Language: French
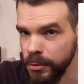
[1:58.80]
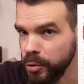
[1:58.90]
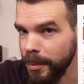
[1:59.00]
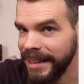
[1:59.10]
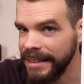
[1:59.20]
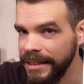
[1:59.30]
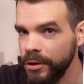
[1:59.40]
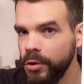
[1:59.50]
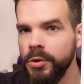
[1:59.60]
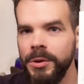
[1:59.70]
donc
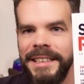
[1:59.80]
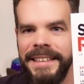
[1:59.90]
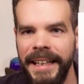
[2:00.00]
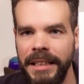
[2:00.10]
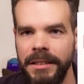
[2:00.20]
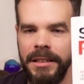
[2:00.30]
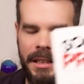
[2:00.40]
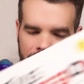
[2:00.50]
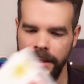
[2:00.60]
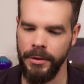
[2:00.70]
magazine connoté tech.
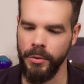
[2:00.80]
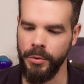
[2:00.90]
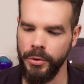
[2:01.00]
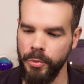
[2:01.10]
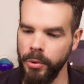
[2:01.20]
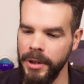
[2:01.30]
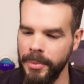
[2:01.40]
Donc euh, pour les